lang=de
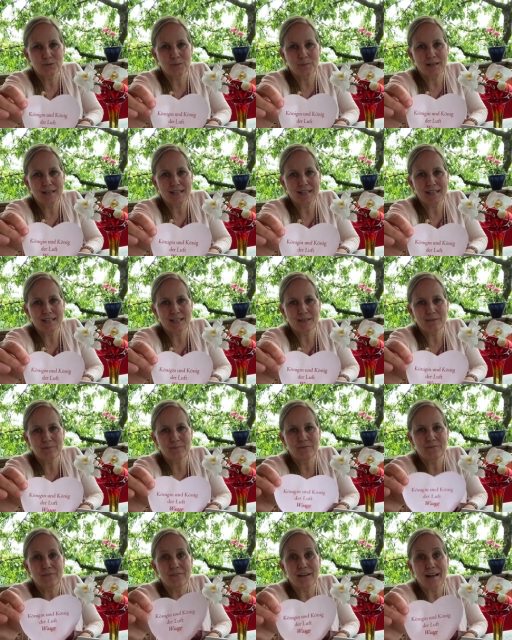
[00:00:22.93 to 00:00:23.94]
meine
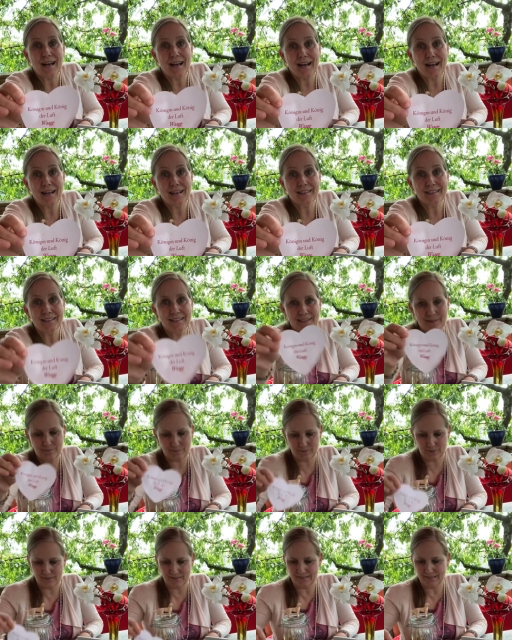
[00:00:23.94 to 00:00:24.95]
lieben
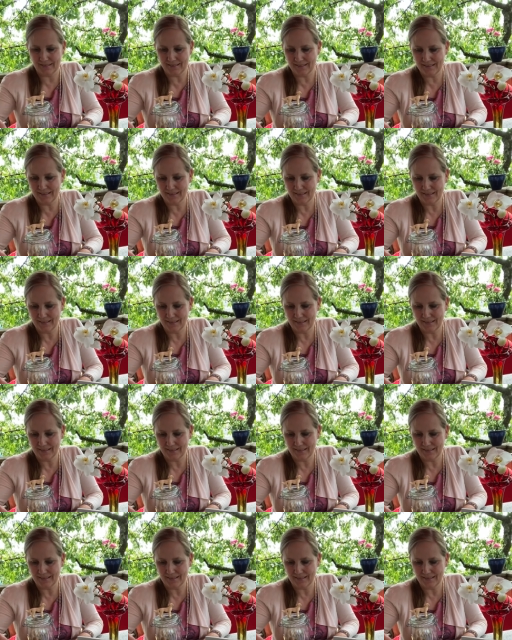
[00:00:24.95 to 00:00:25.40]
Waagegeborenen.